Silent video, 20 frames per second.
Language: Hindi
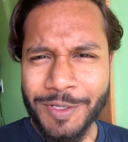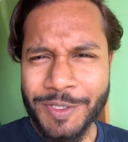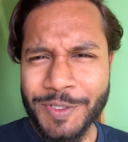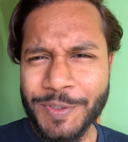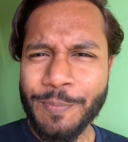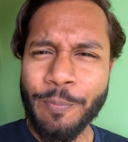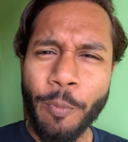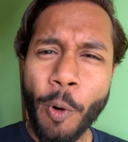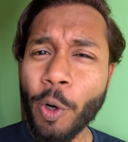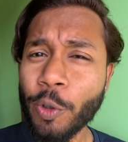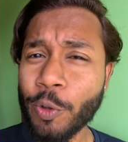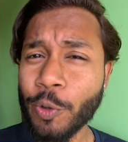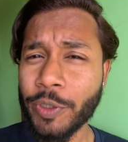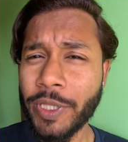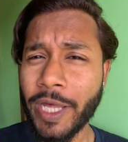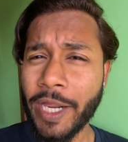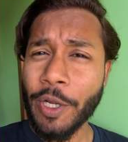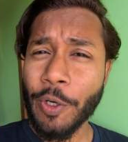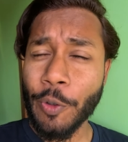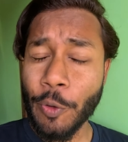स्पॉट
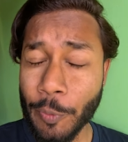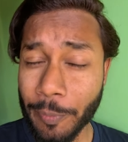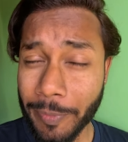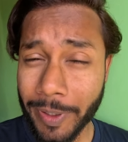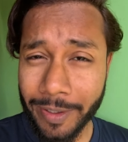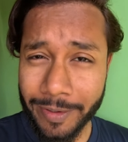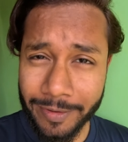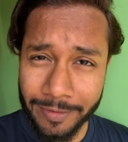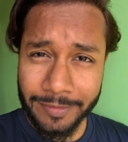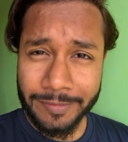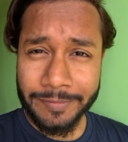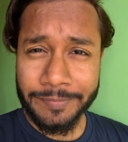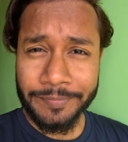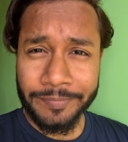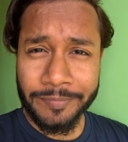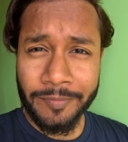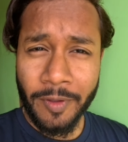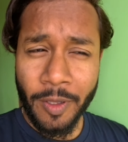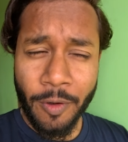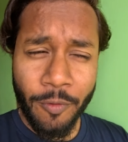होता है ना घूमने का
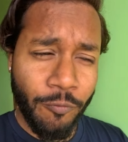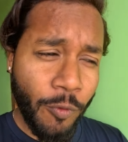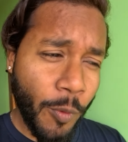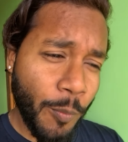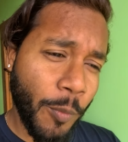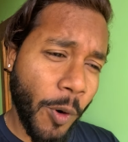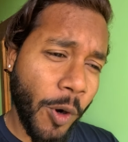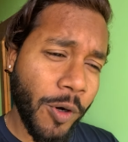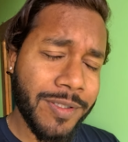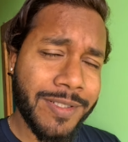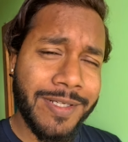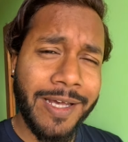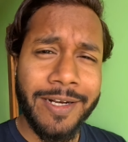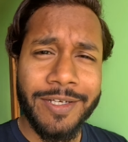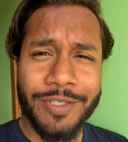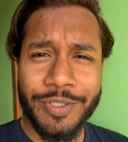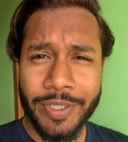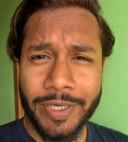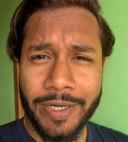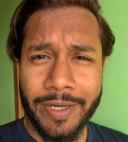वो बहुत
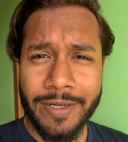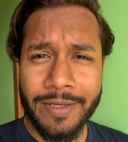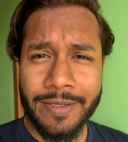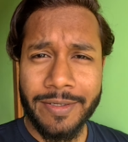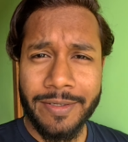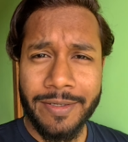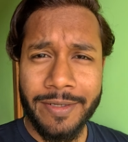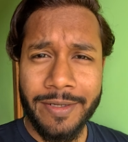सारी जगह है